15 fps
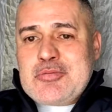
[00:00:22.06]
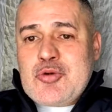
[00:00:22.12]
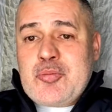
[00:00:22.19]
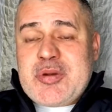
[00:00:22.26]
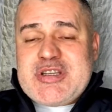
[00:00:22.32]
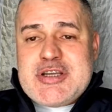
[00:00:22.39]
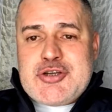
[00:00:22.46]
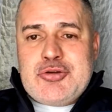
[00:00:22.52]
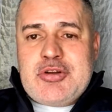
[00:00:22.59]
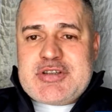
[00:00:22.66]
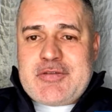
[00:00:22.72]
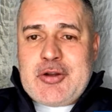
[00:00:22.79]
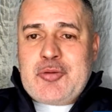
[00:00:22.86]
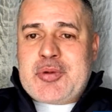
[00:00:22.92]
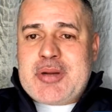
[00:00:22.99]
O presidente Lula
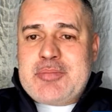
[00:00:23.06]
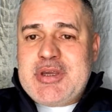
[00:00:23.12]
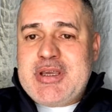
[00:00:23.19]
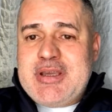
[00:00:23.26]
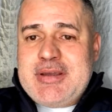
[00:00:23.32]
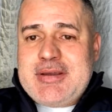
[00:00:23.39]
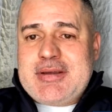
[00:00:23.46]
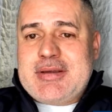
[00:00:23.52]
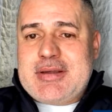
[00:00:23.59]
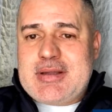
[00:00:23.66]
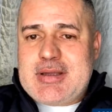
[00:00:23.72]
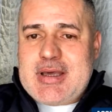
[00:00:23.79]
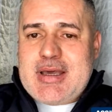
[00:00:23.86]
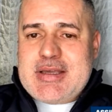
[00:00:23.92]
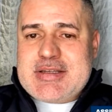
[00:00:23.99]
falou para mim,
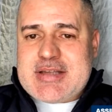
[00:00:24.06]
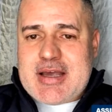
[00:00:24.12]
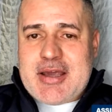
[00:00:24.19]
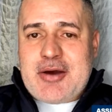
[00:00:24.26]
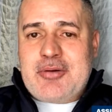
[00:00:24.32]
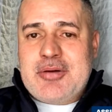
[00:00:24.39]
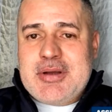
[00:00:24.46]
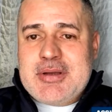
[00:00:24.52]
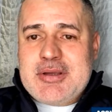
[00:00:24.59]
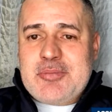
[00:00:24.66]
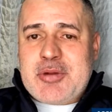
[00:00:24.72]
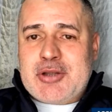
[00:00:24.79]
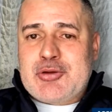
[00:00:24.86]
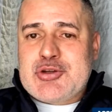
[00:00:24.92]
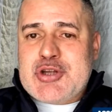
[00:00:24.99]
é, Israel, e
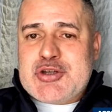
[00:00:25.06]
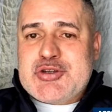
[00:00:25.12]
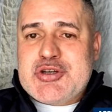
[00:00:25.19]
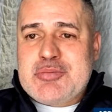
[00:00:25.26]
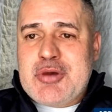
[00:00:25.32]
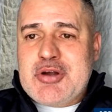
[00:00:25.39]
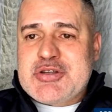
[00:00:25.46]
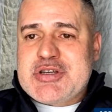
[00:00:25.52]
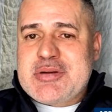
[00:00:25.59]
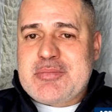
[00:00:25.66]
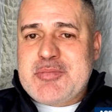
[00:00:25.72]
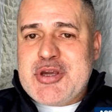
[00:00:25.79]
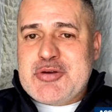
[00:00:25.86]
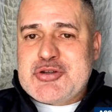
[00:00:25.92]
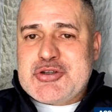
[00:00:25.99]
para todos os nossos irmãos e
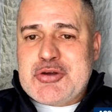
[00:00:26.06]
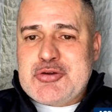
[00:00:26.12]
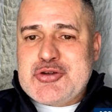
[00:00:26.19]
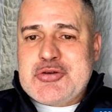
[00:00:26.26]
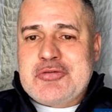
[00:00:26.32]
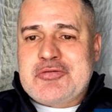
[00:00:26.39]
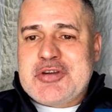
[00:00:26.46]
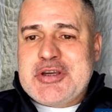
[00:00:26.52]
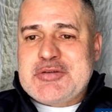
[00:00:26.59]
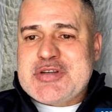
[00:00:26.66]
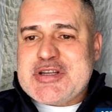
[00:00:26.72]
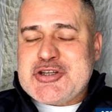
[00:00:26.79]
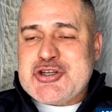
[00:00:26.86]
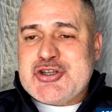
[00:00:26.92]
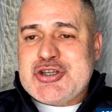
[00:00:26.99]
amigos que estão nos ouvindo,
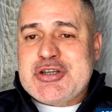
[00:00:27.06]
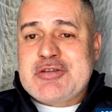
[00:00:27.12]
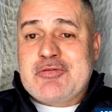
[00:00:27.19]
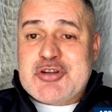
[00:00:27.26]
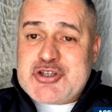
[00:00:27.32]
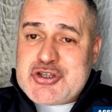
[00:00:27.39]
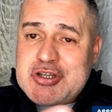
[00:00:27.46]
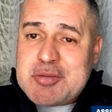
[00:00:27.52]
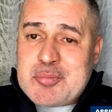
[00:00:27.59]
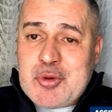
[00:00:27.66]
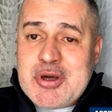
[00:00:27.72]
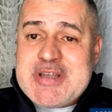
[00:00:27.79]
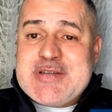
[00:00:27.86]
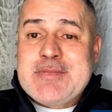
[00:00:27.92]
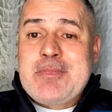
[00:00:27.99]
assistindo e vão assistir
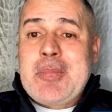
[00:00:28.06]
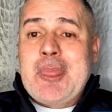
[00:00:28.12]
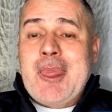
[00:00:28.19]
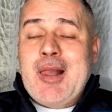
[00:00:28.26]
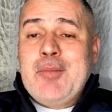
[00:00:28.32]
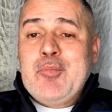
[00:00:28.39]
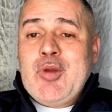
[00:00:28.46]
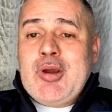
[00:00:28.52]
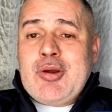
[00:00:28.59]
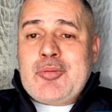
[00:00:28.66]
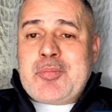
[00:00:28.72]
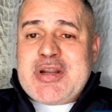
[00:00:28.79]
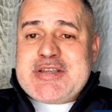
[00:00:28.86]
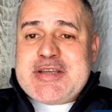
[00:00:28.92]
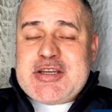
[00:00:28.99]
depois,
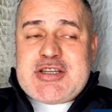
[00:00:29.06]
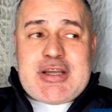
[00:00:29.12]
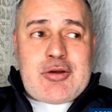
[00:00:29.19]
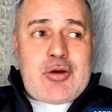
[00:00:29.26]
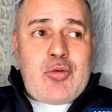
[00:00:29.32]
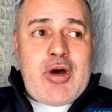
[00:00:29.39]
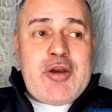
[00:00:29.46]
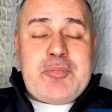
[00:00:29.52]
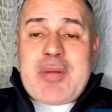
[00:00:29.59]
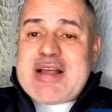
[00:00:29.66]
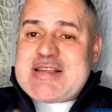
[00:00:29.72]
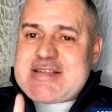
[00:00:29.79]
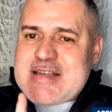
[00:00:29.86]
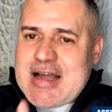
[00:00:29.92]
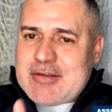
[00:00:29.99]
presidente, o ano
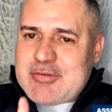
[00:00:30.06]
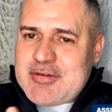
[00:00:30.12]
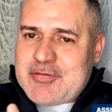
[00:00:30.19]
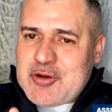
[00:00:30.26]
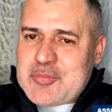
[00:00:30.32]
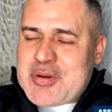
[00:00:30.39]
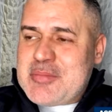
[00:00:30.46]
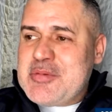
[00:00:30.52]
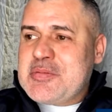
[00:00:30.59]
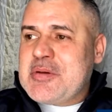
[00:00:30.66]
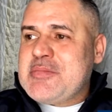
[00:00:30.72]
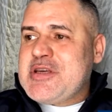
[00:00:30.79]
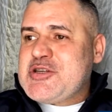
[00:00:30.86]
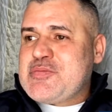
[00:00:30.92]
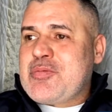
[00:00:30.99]
passado, ele falou para mim e para
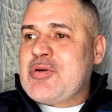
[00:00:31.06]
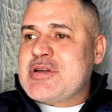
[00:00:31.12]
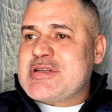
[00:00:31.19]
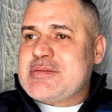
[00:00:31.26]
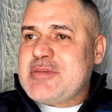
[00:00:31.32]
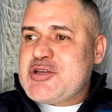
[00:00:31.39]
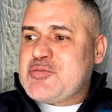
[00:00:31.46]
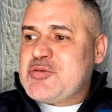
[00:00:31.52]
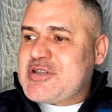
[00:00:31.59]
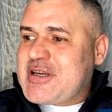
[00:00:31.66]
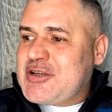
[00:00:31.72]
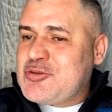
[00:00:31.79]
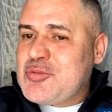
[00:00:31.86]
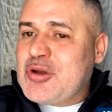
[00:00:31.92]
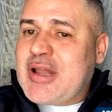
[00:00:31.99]
minha esposa. Minha esposa está aqui
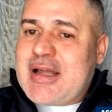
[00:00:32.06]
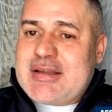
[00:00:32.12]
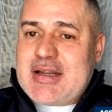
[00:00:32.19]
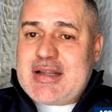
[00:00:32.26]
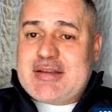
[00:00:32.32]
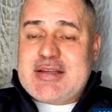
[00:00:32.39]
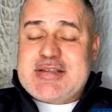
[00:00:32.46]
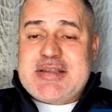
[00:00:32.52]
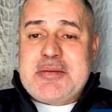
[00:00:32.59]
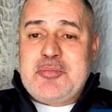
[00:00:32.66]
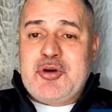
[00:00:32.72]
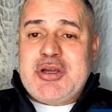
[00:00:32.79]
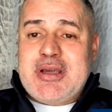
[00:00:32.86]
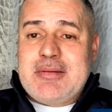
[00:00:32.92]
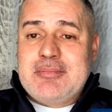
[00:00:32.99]
do meu lado, ela é
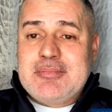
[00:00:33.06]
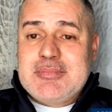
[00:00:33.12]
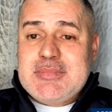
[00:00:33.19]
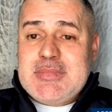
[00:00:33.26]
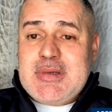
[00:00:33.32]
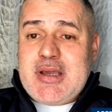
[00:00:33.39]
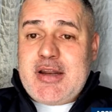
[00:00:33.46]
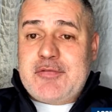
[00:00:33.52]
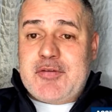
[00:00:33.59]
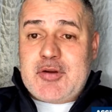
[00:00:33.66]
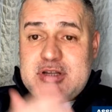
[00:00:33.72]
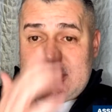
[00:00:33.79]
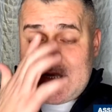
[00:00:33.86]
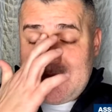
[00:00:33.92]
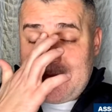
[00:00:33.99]
testemunha. Ele falou
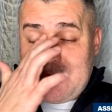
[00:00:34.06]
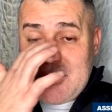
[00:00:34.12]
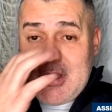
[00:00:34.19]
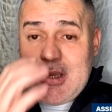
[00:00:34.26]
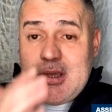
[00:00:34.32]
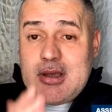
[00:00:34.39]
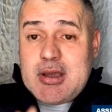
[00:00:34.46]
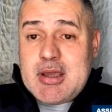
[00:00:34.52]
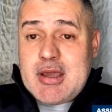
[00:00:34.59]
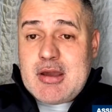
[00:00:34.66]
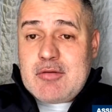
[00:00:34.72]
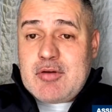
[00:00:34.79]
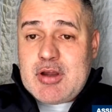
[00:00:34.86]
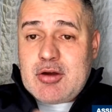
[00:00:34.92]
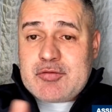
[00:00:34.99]
assim: é,
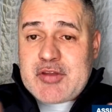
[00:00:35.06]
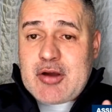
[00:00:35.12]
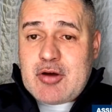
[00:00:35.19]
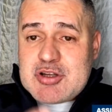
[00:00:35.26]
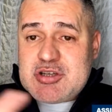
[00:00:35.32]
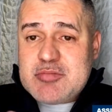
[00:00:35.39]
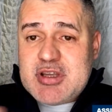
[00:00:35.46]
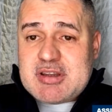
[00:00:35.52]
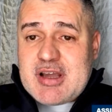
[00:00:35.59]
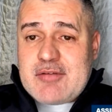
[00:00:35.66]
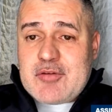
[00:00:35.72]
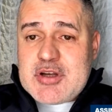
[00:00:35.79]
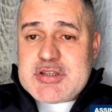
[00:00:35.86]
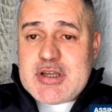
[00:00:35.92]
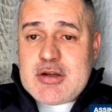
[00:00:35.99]
eu, até gosto de imitar a
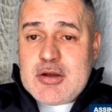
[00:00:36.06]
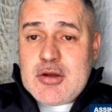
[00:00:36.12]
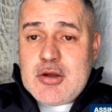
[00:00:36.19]
voz dele,